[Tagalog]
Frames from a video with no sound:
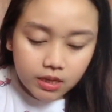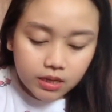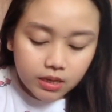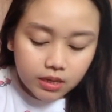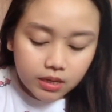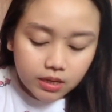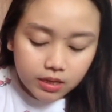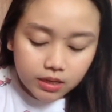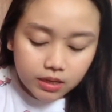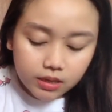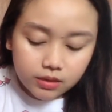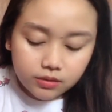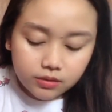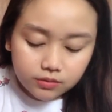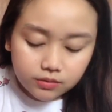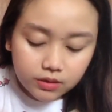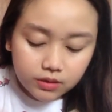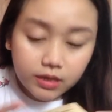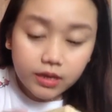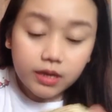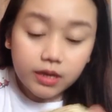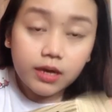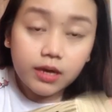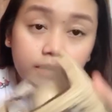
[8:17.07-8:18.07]
Ayan
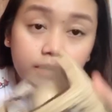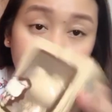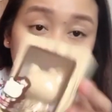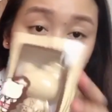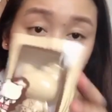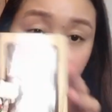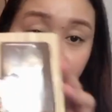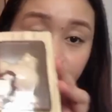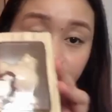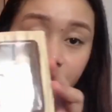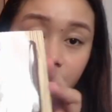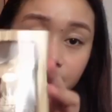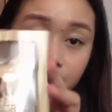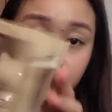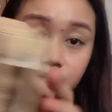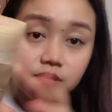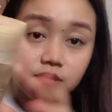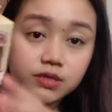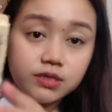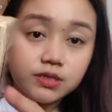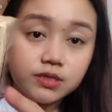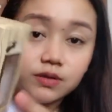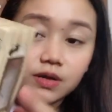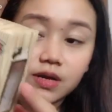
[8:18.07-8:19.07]
ulit. May
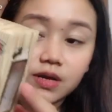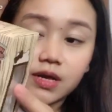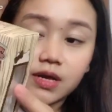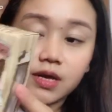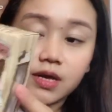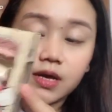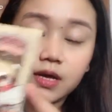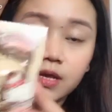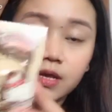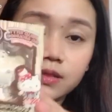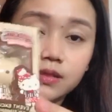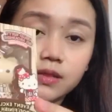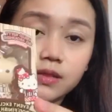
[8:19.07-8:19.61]
figurines ulit.